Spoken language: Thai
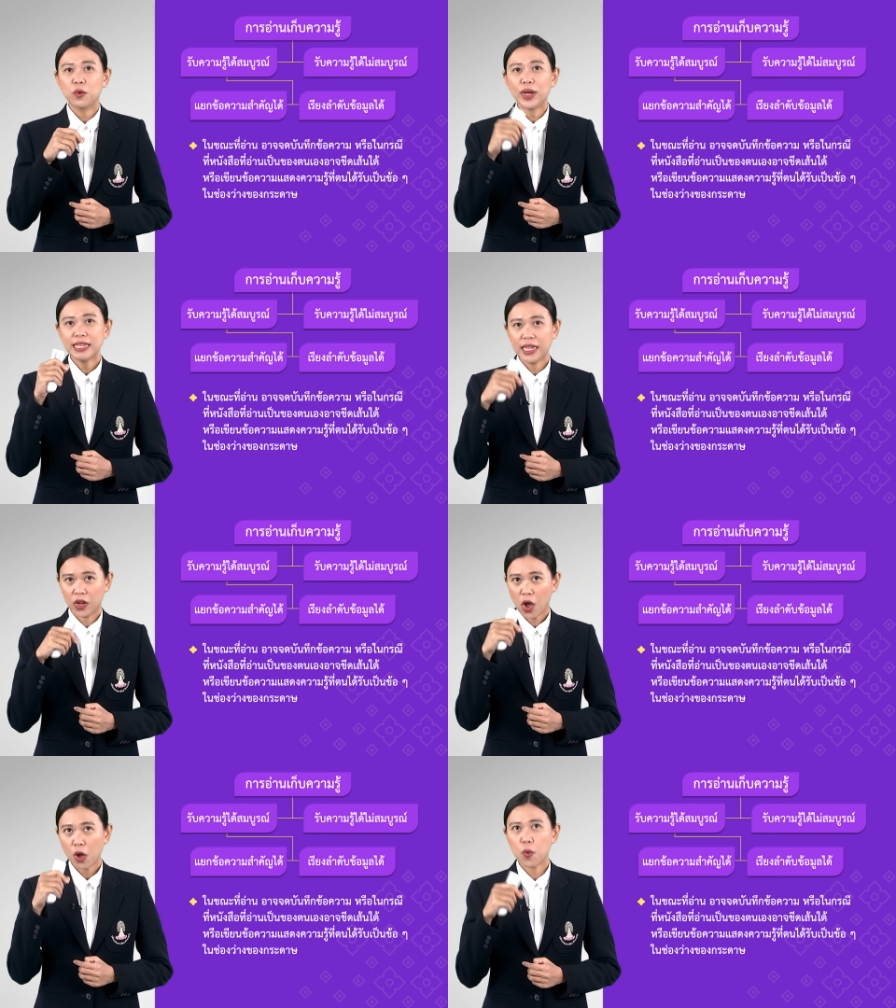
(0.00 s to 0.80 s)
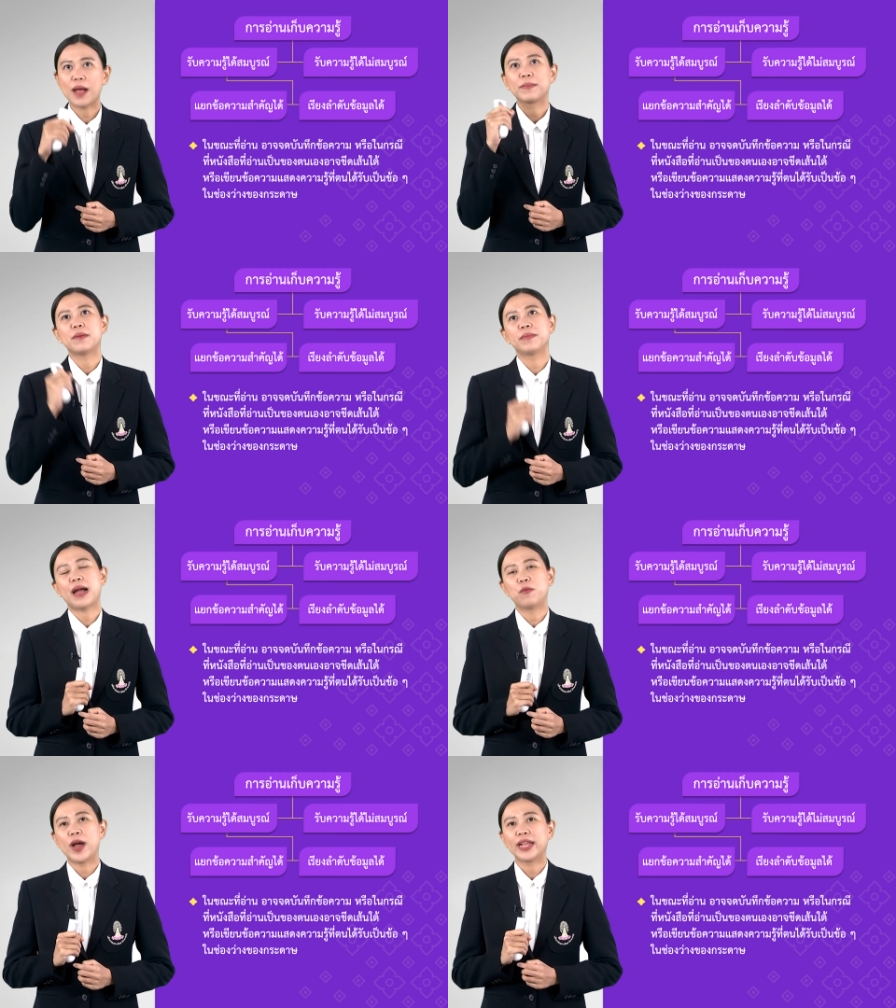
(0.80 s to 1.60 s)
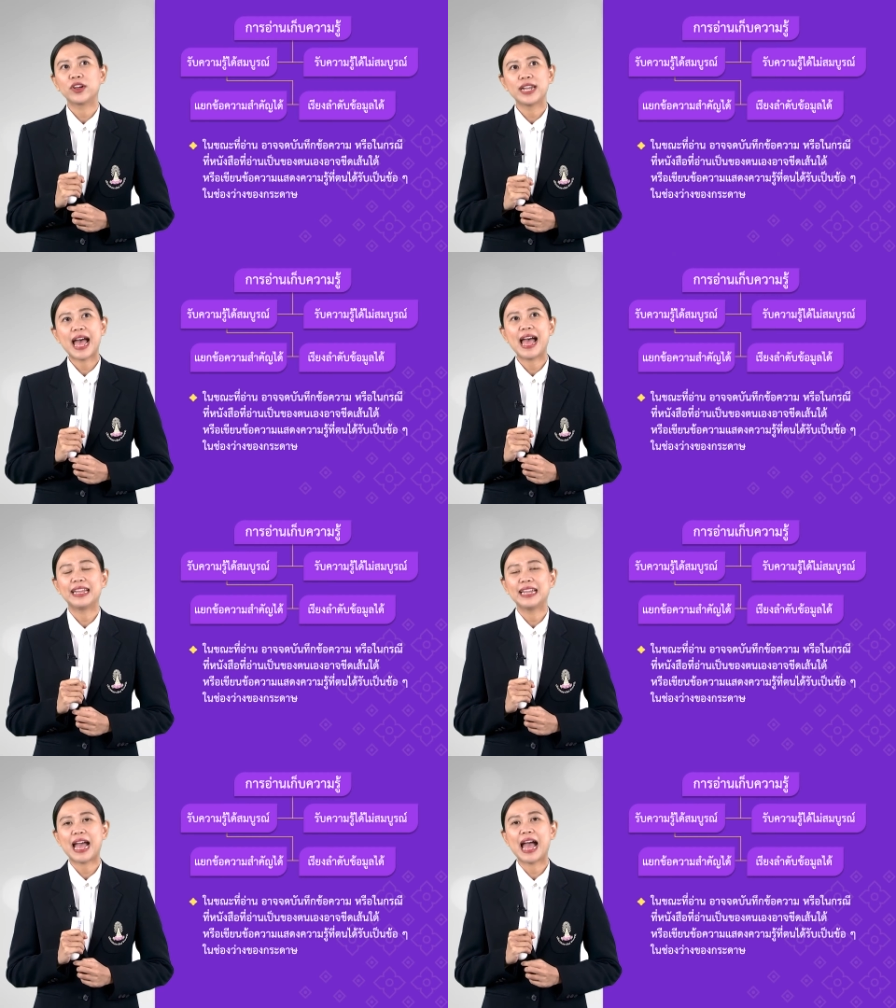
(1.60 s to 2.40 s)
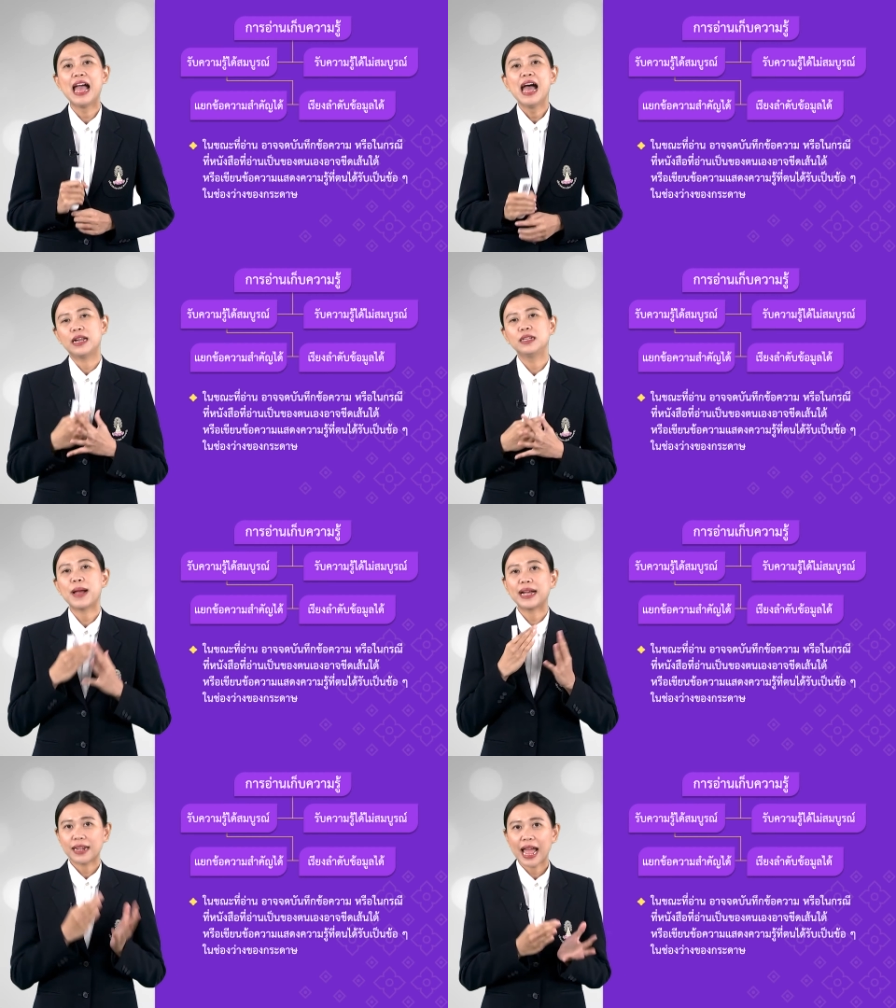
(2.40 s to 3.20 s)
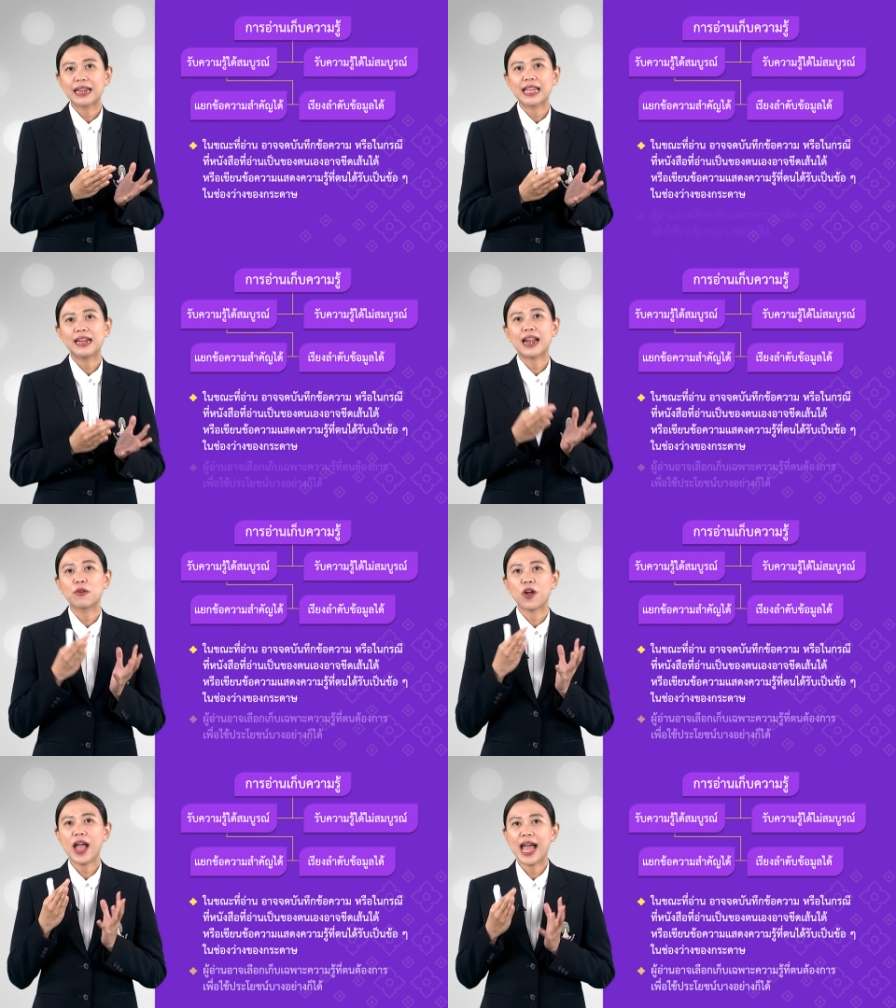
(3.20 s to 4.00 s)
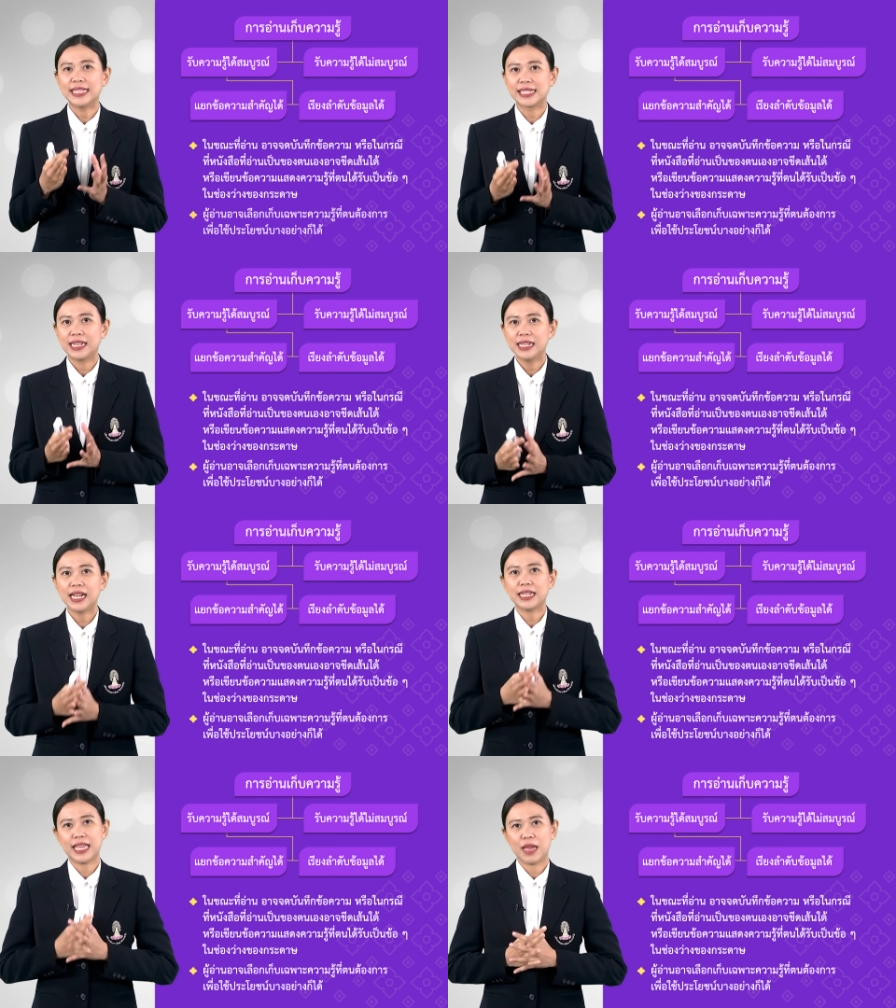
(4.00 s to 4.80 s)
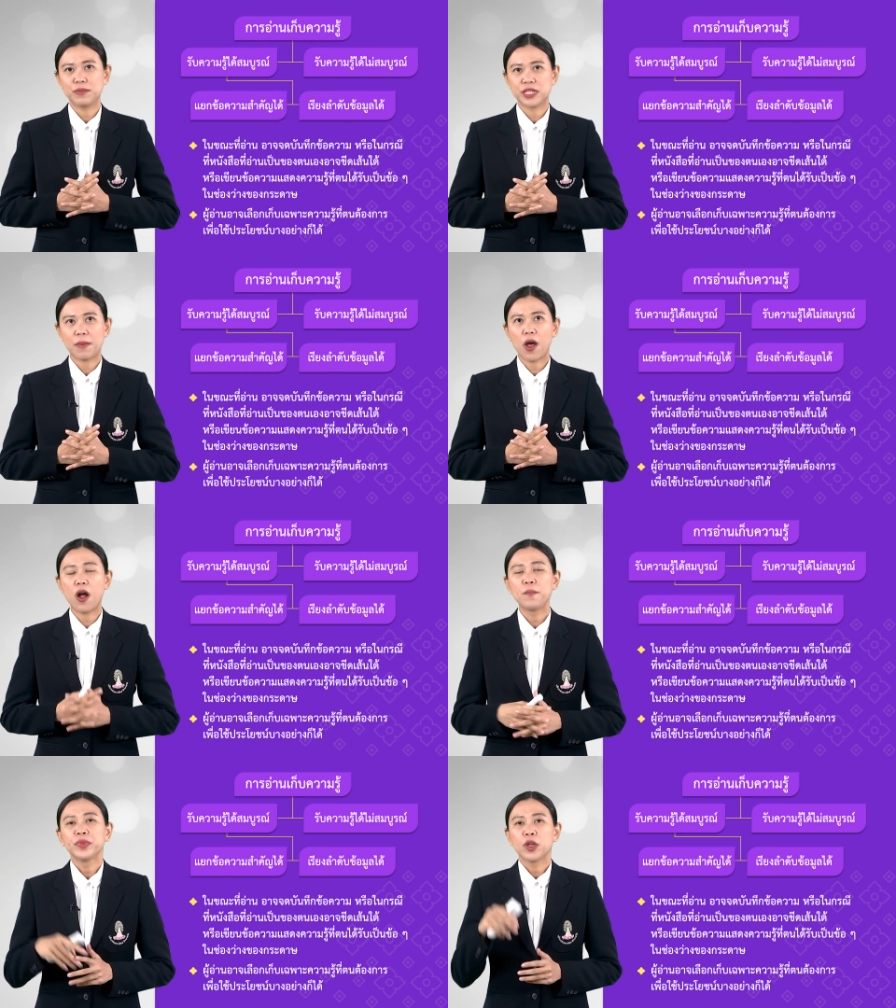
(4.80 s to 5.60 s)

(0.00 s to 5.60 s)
รือว่าเขียนข้อความกำกับไว้ก็ได้นะคะ หรือบางครั้งนั้นเราก็อาจจะเลือกเก็บเฉพาะ